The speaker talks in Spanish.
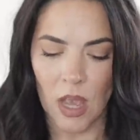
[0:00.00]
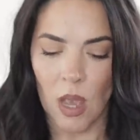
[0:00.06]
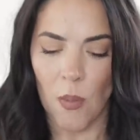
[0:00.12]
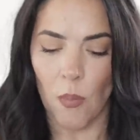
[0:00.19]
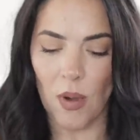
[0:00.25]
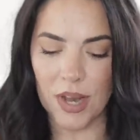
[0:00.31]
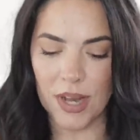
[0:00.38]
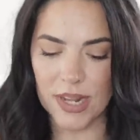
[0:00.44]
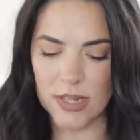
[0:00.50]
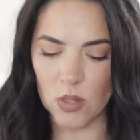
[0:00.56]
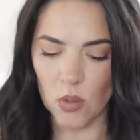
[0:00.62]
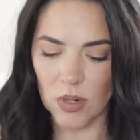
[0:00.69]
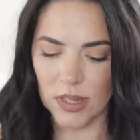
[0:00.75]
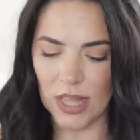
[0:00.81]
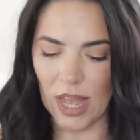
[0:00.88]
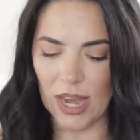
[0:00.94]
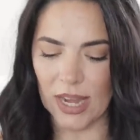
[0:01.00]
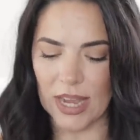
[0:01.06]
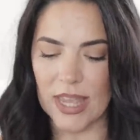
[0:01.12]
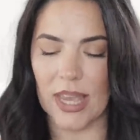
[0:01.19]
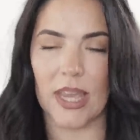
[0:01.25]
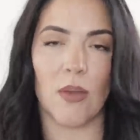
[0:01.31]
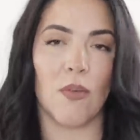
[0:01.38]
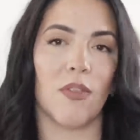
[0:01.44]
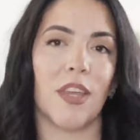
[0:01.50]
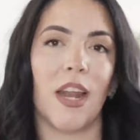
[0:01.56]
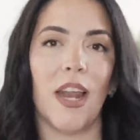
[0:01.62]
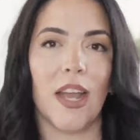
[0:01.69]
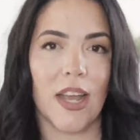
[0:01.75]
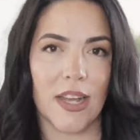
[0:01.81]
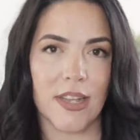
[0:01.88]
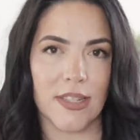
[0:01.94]
Pues resulta que llegué un día a
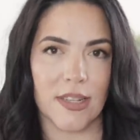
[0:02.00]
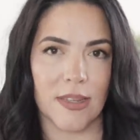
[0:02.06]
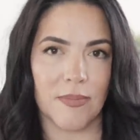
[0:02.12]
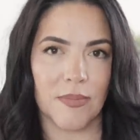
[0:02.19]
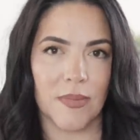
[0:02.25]
la casa